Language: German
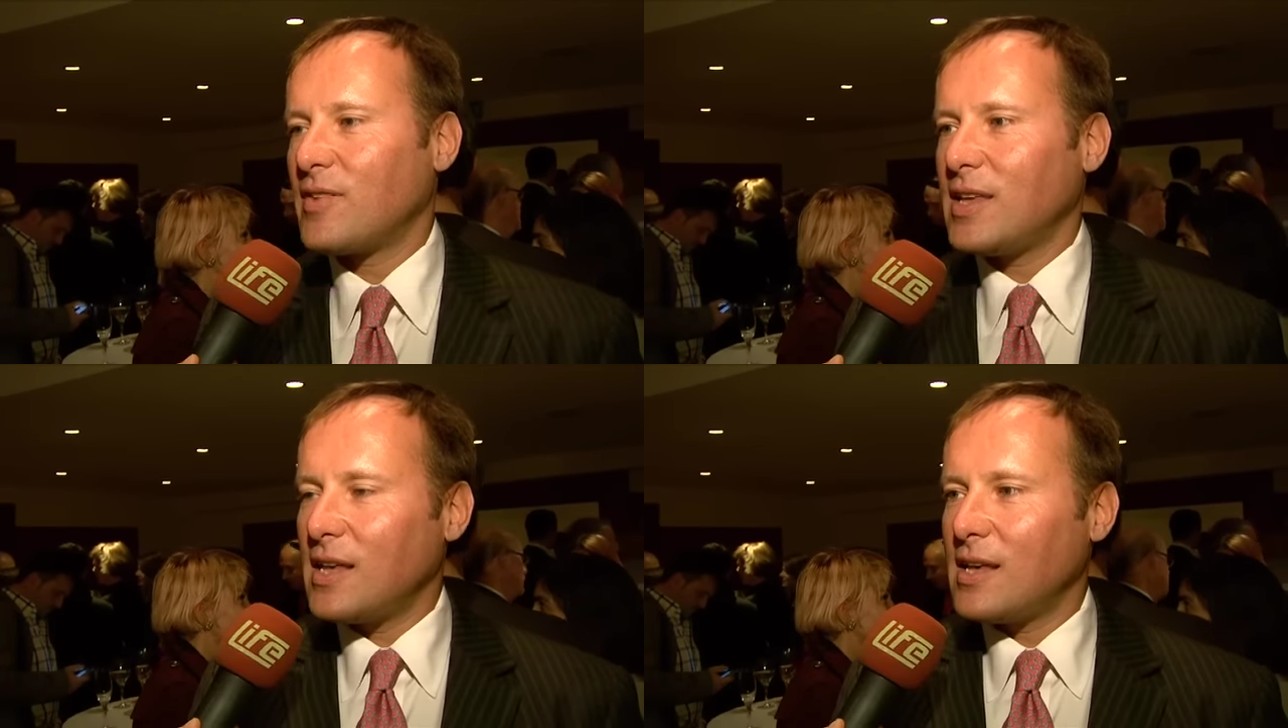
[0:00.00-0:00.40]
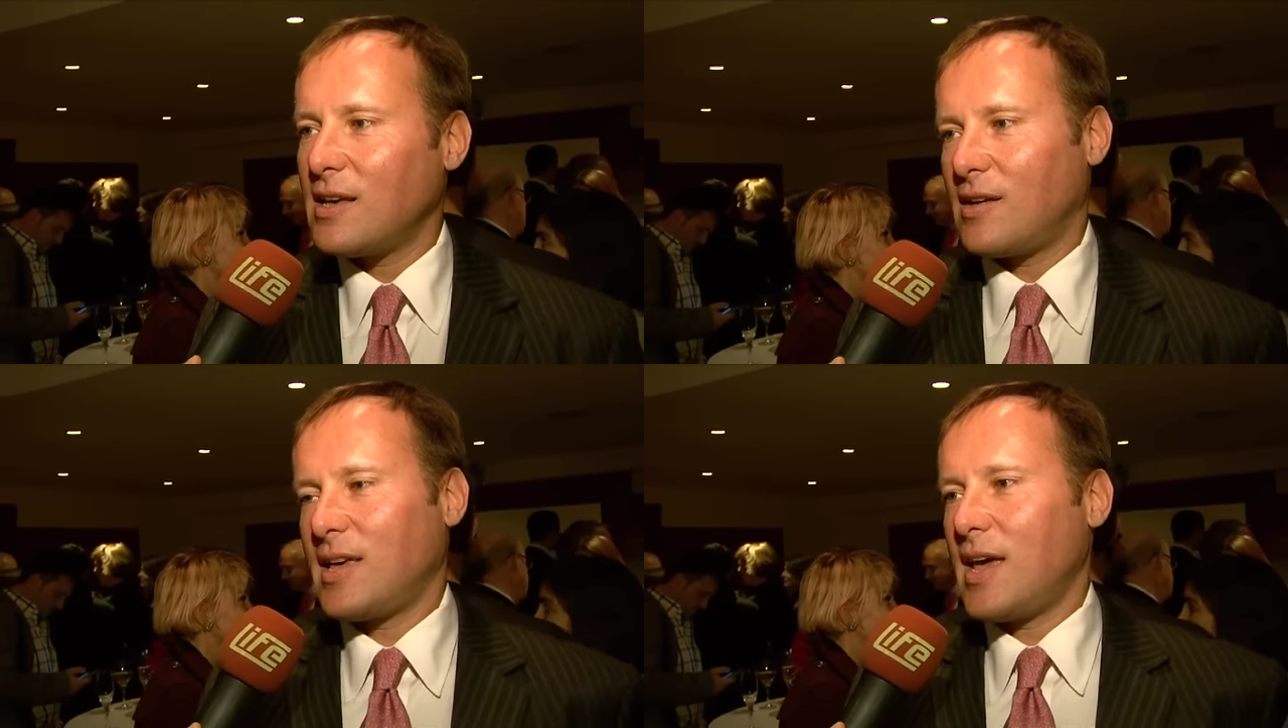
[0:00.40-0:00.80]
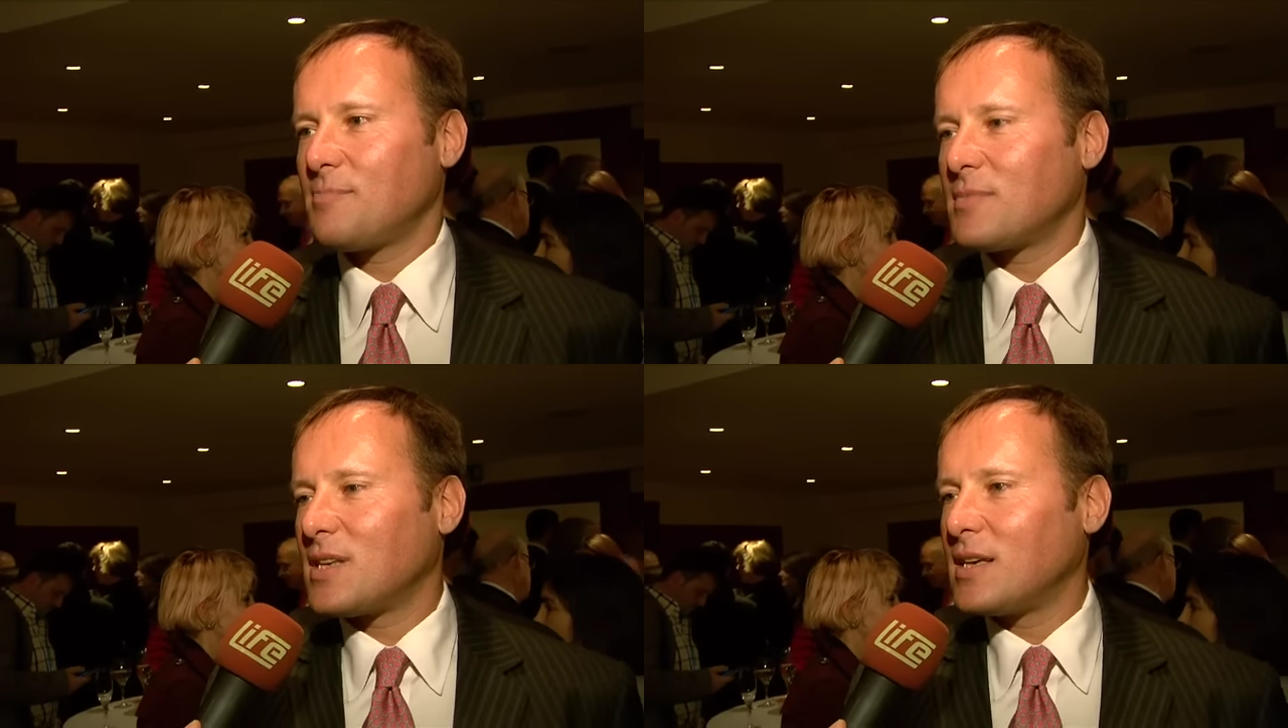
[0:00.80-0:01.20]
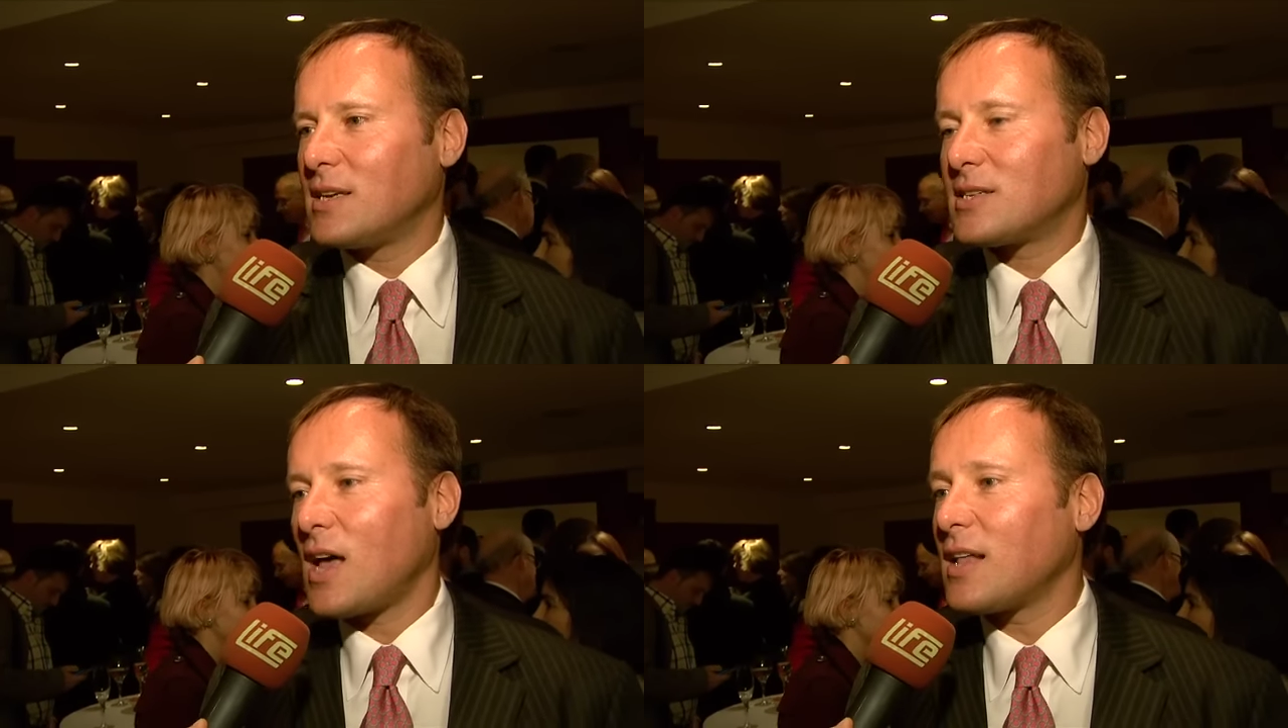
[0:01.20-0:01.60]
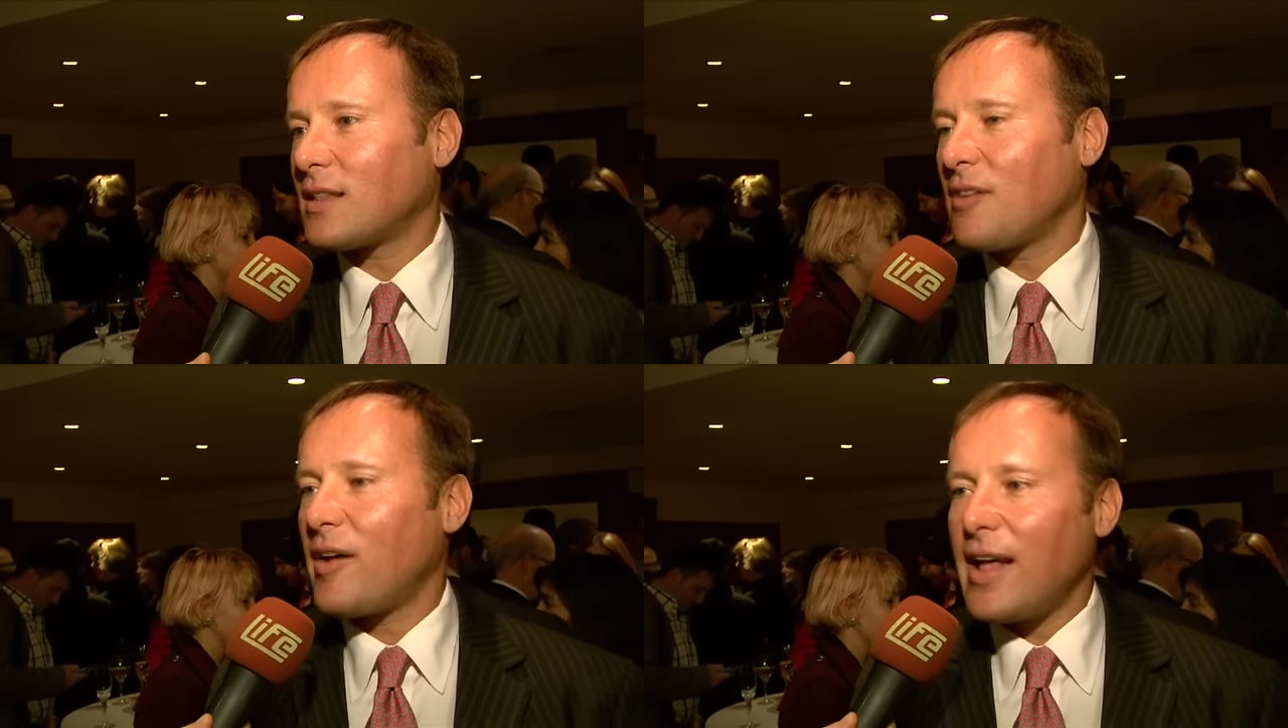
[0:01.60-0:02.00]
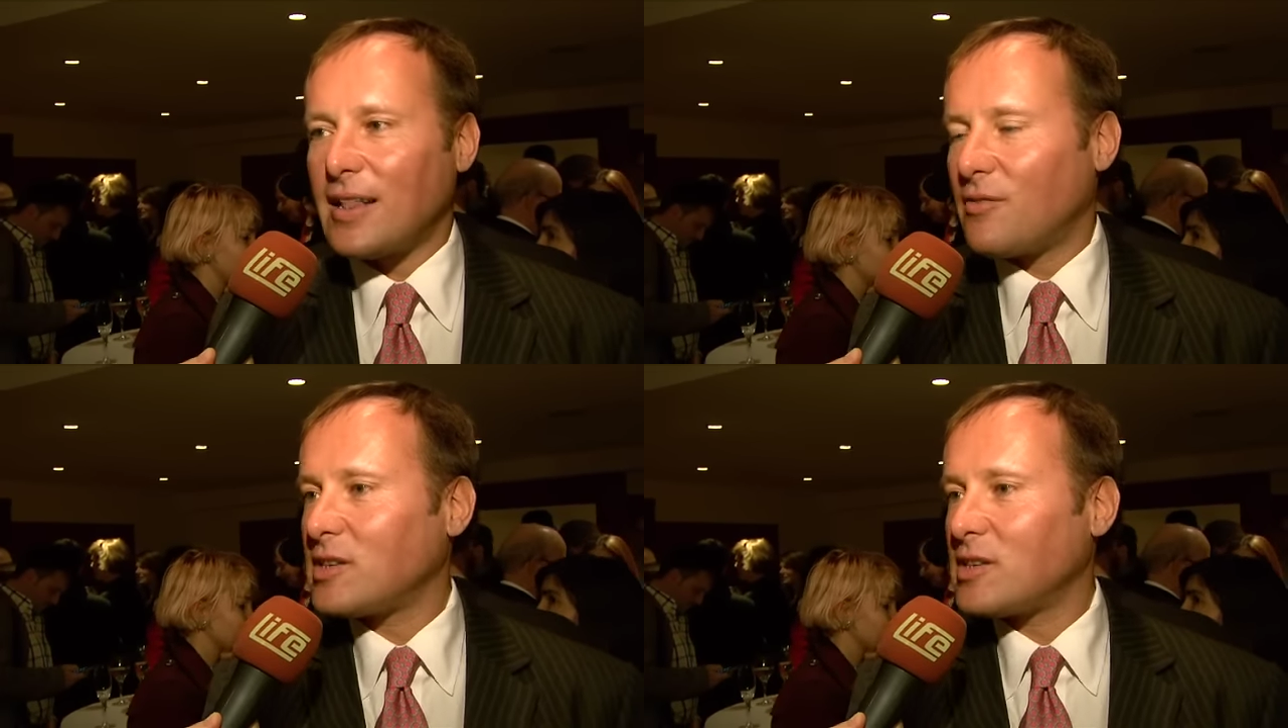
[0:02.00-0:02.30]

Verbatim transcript: wie jedem die Stadt gefällt,